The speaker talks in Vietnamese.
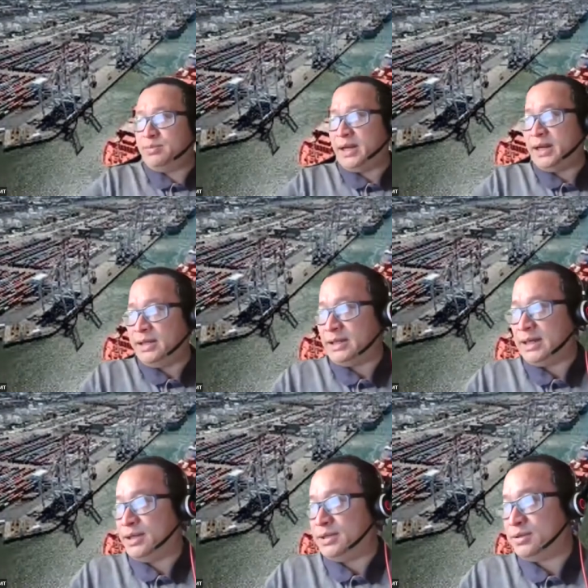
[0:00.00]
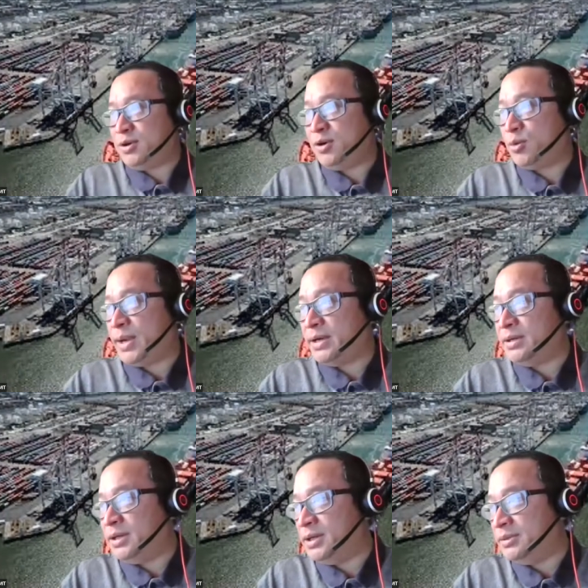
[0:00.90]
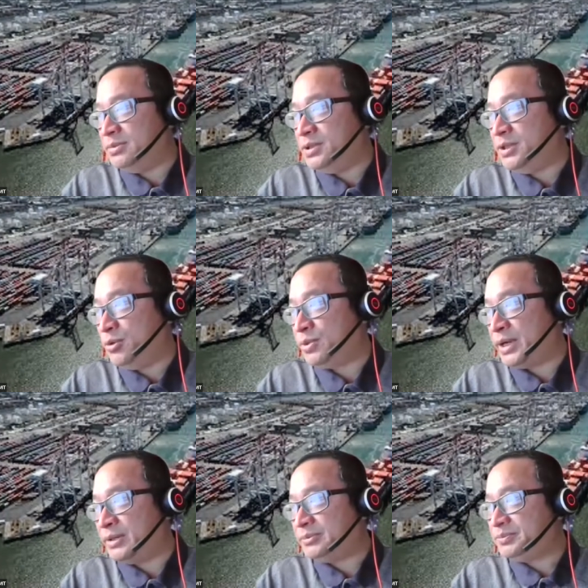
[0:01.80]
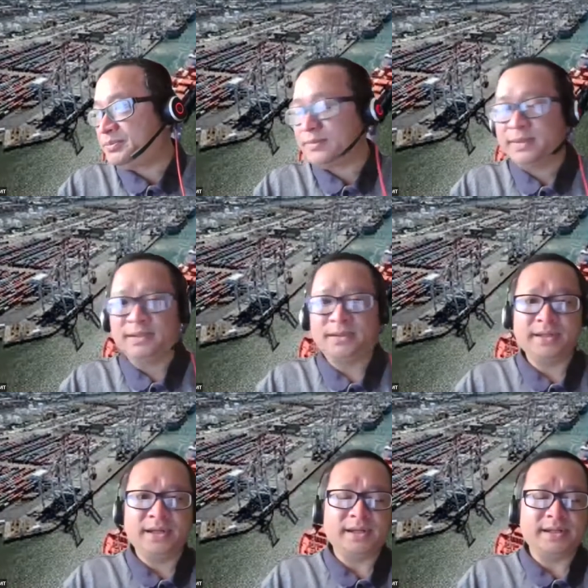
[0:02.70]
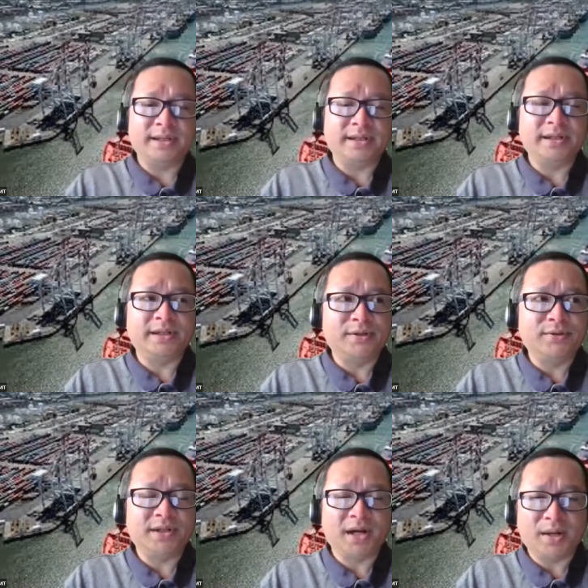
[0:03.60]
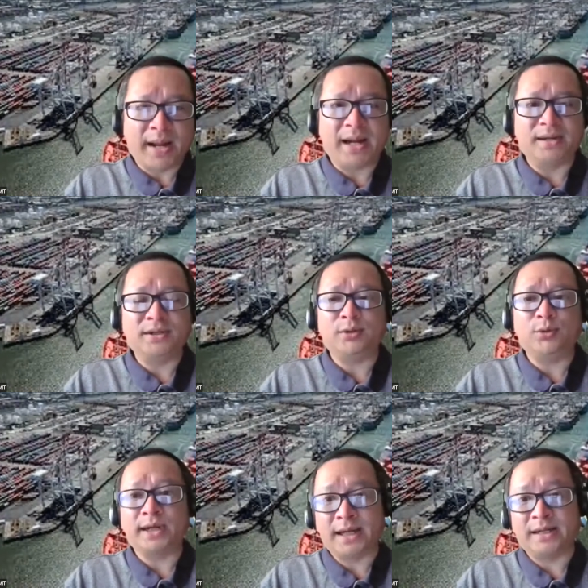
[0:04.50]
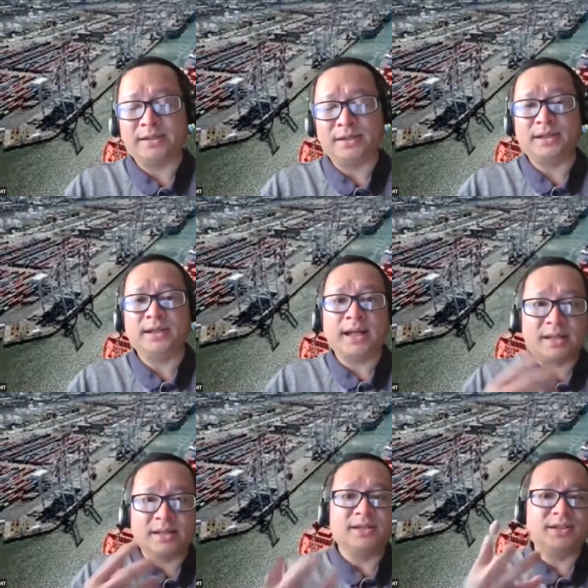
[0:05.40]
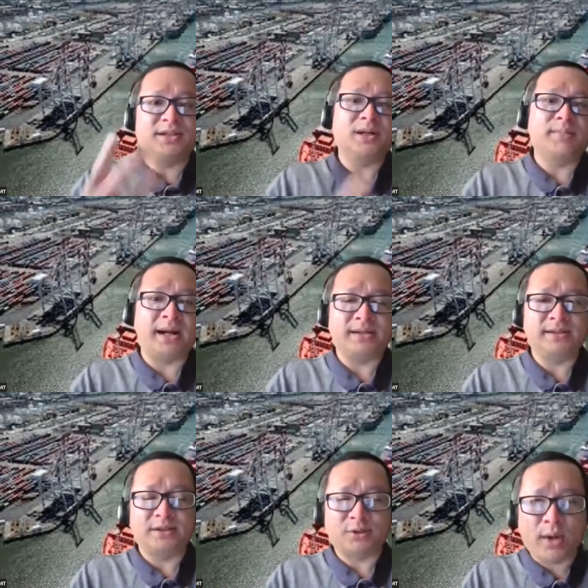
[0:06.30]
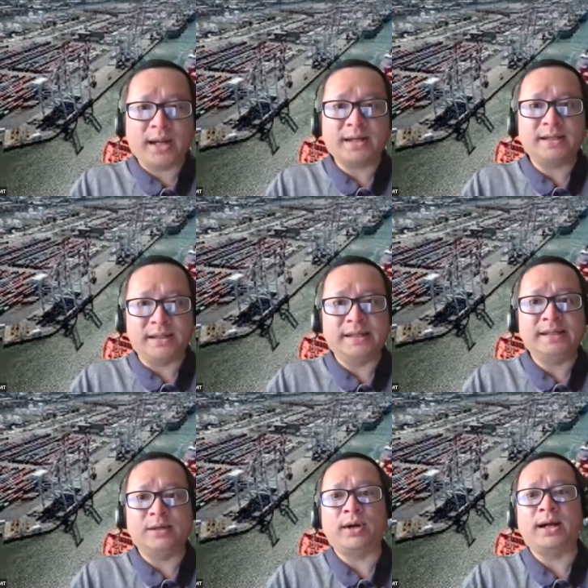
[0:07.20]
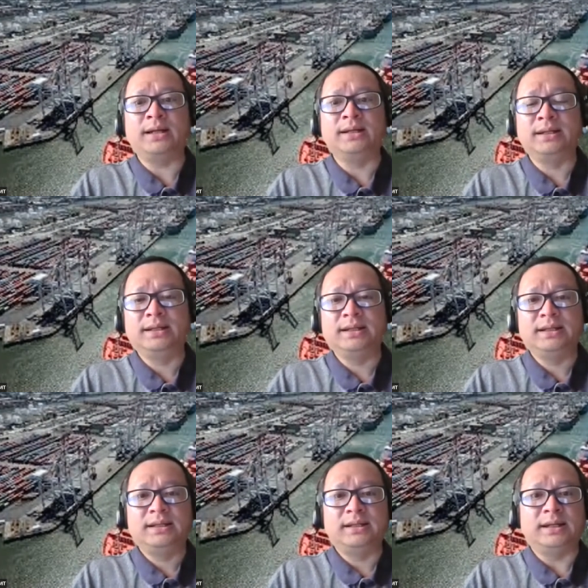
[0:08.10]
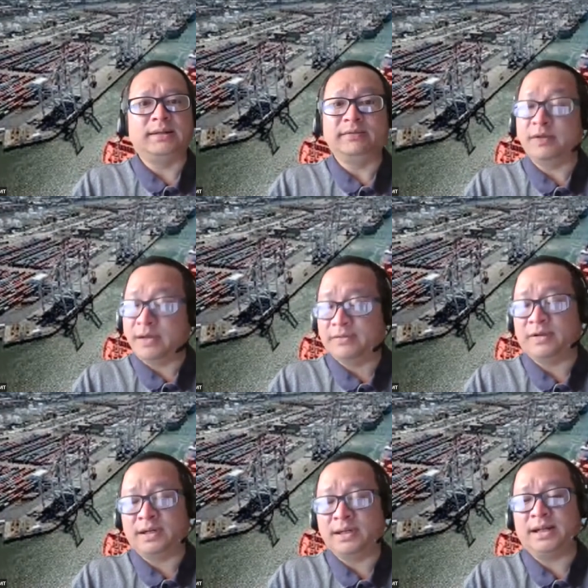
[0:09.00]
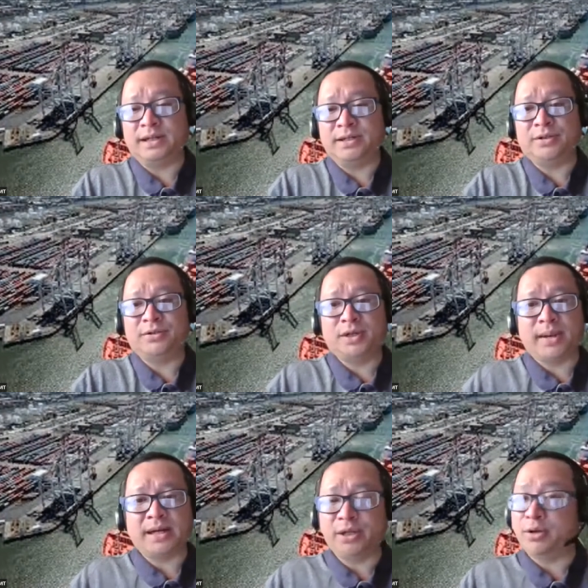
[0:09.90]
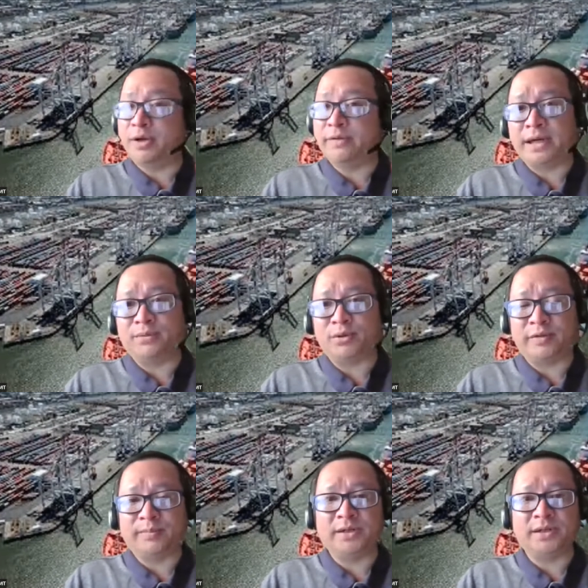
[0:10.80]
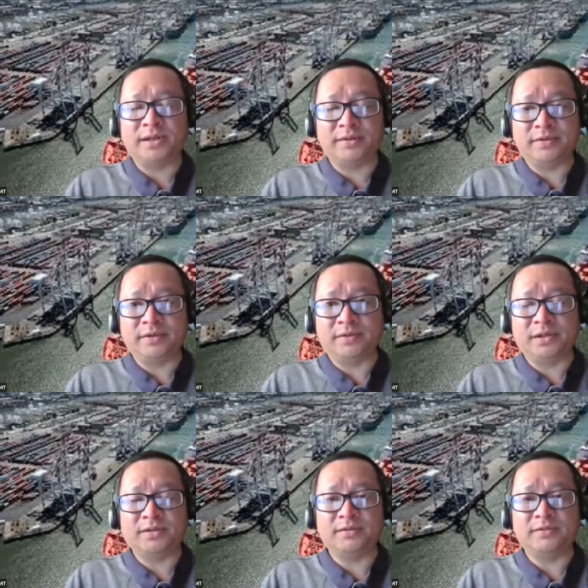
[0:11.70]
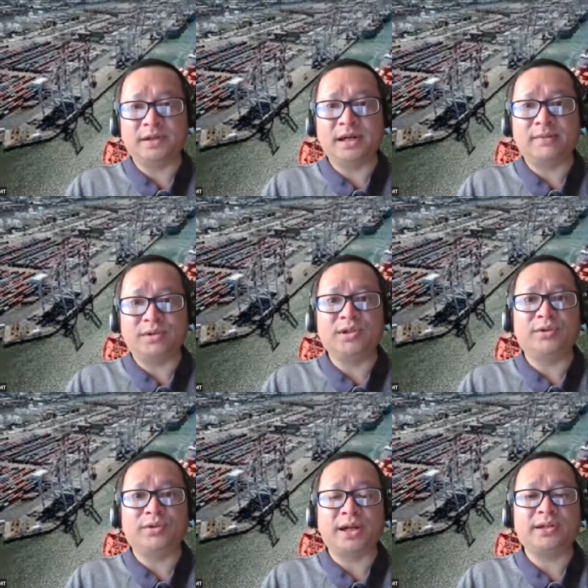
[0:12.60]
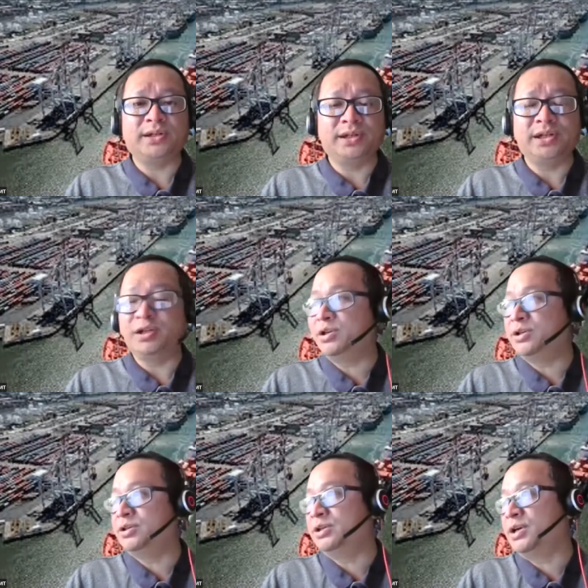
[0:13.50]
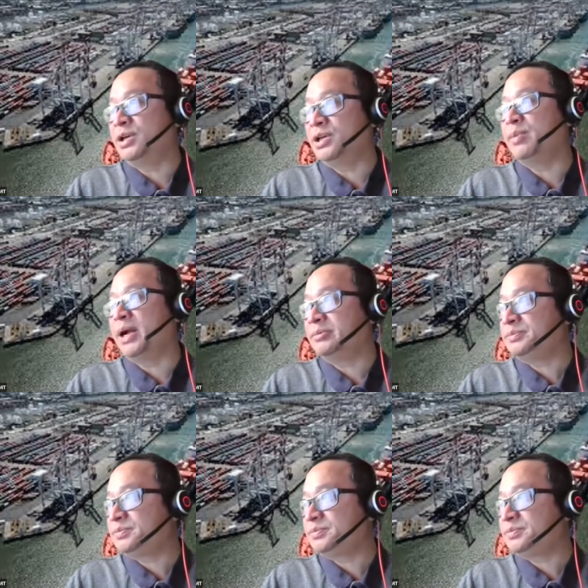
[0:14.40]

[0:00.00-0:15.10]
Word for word: này để trả lời cho câu hỏi của bạn uh, trí dũng này tất nhiên là gì nghiên cứu cơ bản nó tùy thuộc ngành những cái ngành cơ sở cơ bản như toán như lý nhân hóa Đấy, vẫn vẫn là nghiên cứu cơ bản nhiều ở Việt Nam tôi vẫn biết là vẫn vẫn vẫn làm rất nhiều các nghiên cứu ờ, gọi là cơ bản